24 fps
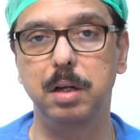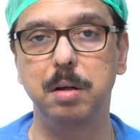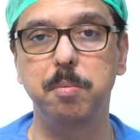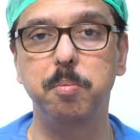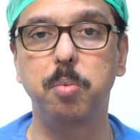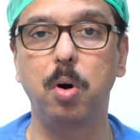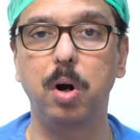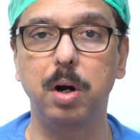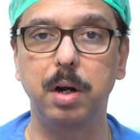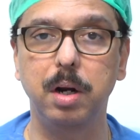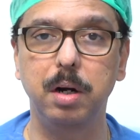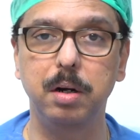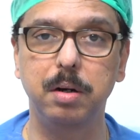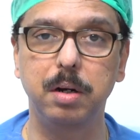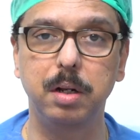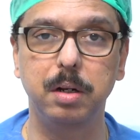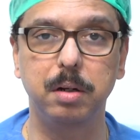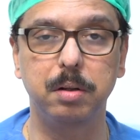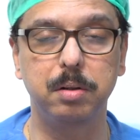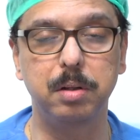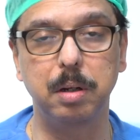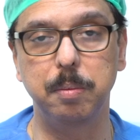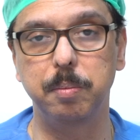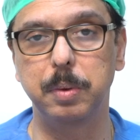ఇంపార్టెంట్
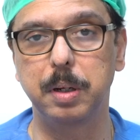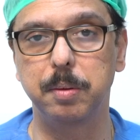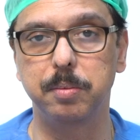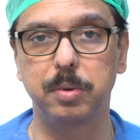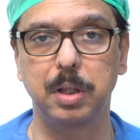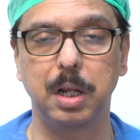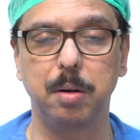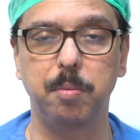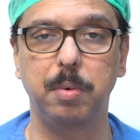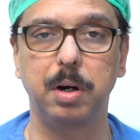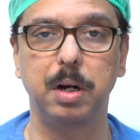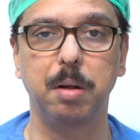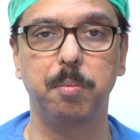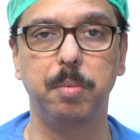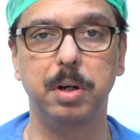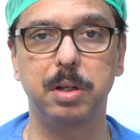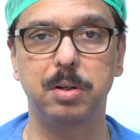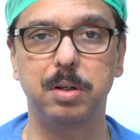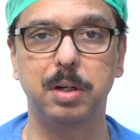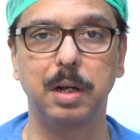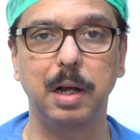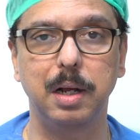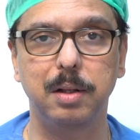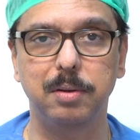సిమ్టమ్స్ అనమాట
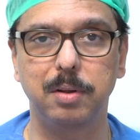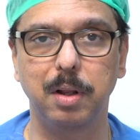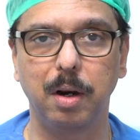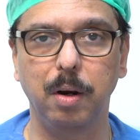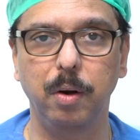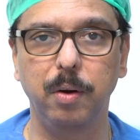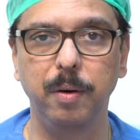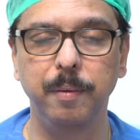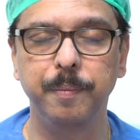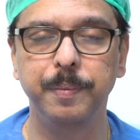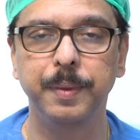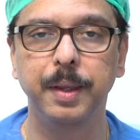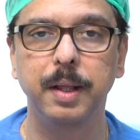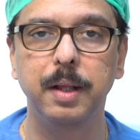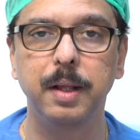బ్రెస్ట్ క్యాన్సర్లో